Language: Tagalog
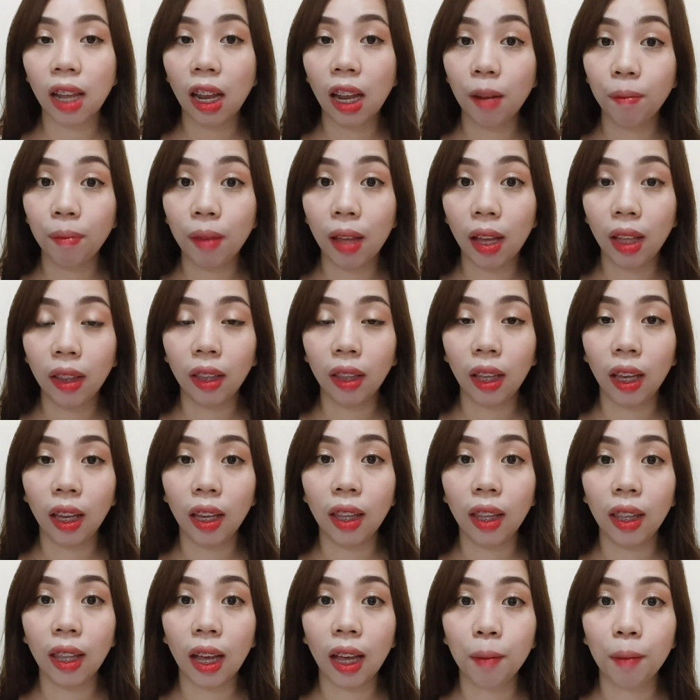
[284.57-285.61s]
alam
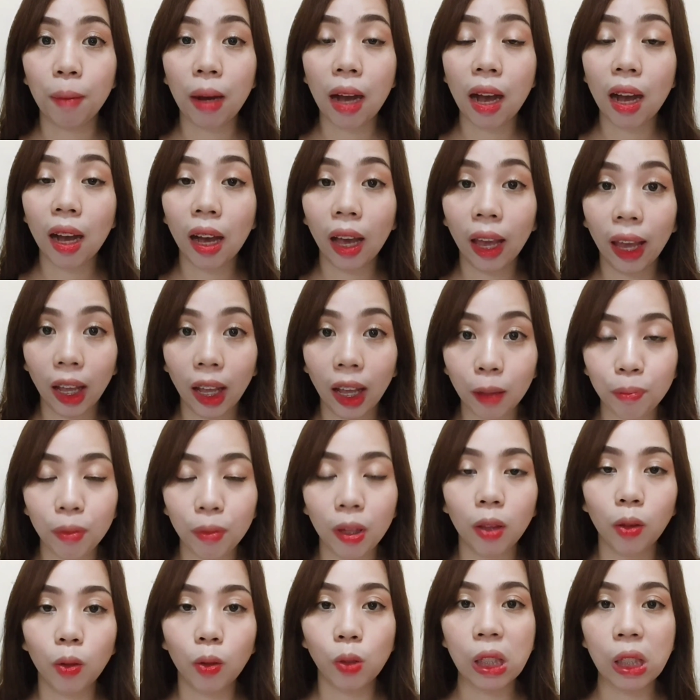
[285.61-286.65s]
natin na makaka-help
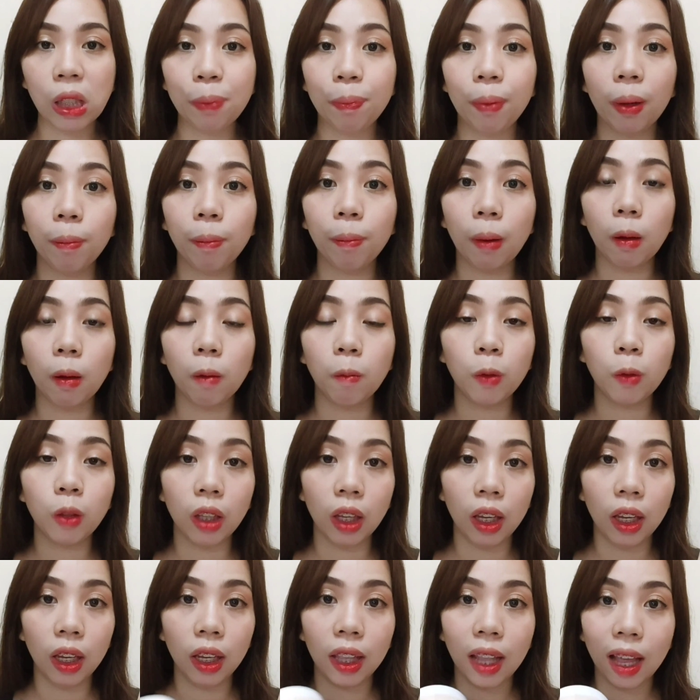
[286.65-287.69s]
ito sa pagpapaputi